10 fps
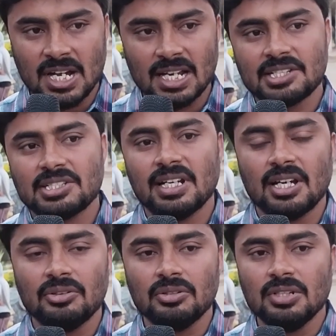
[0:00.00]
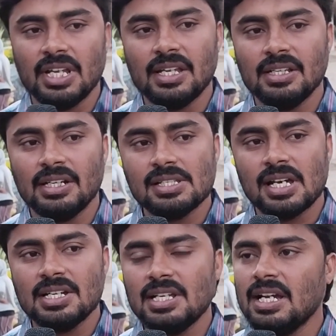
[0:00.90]
బాలకృష్ణ గారు ఏంటంటే
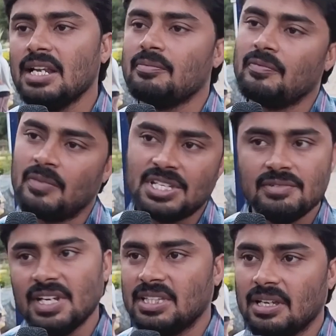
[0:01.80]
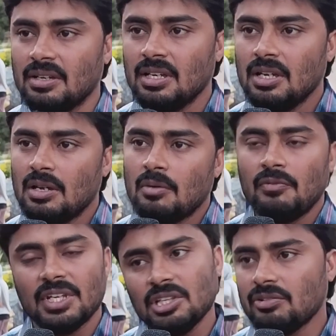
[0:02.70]
సహజంగా ఆయన మంచి వ్యక్తే
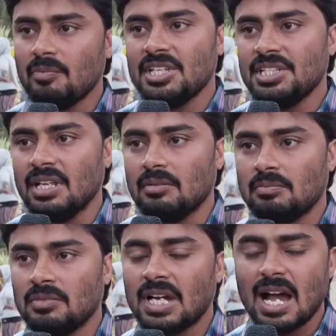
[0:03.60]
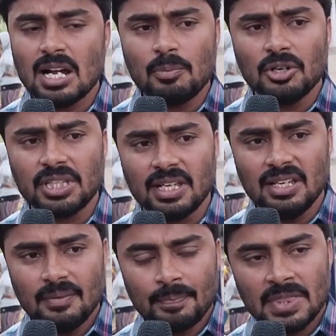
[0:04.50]
వ్యక్తిత్వం మంచిదే కాకపోతే
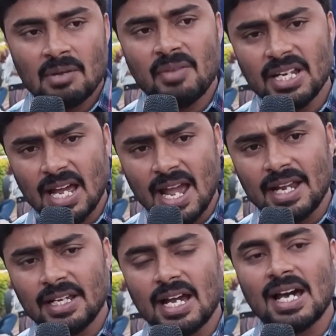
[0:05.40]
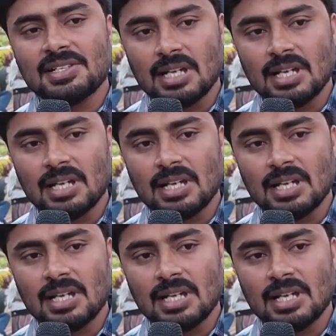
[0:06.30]
మరి ఆయనకి ఆ